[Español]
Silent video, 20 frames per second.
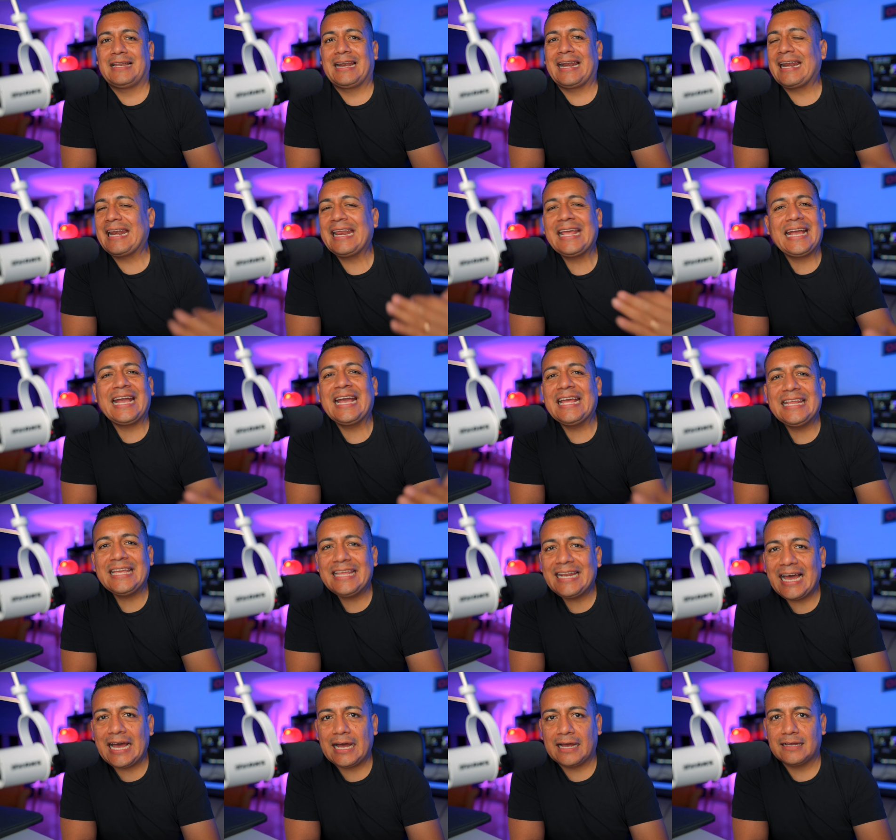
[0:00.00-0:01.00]

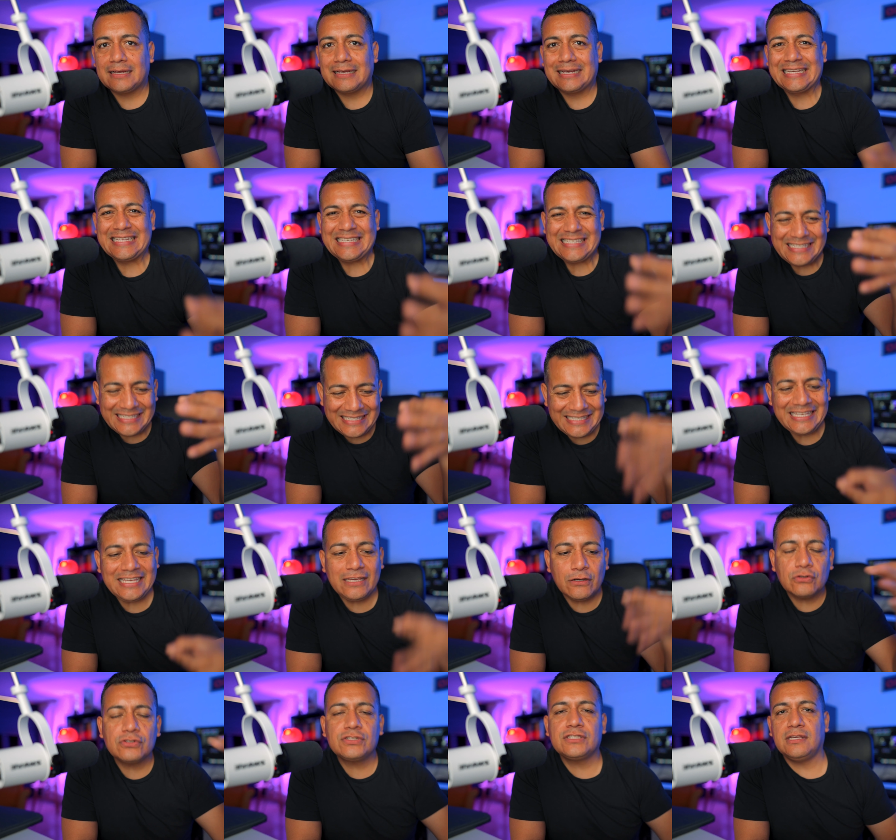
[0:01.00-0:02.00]
requerirá
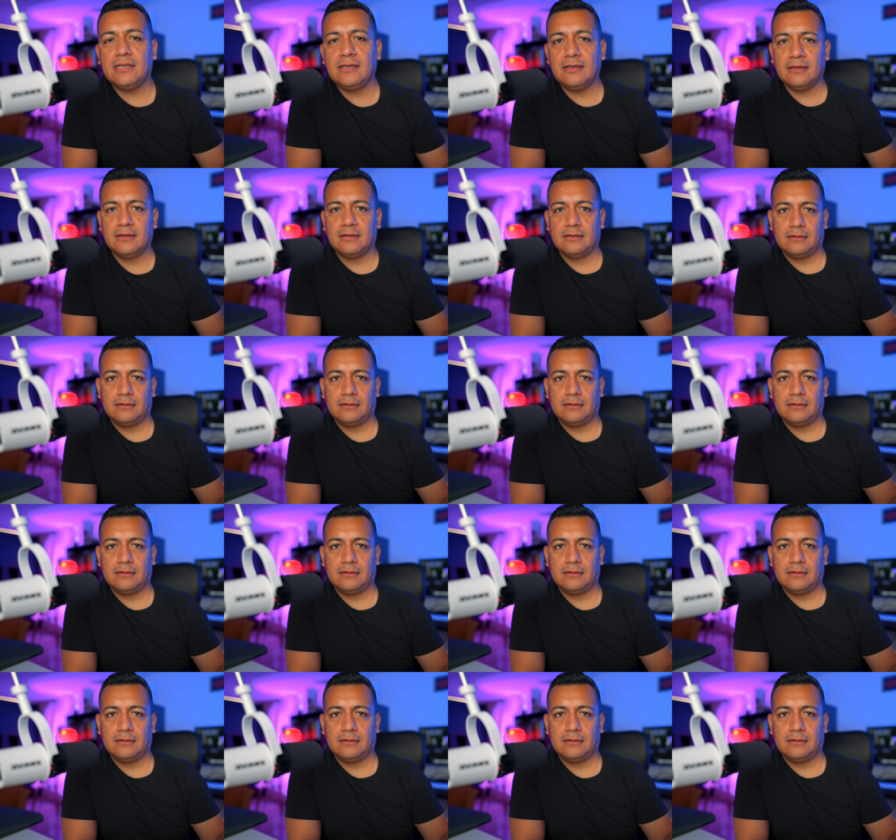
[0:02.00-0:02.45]
sí o sí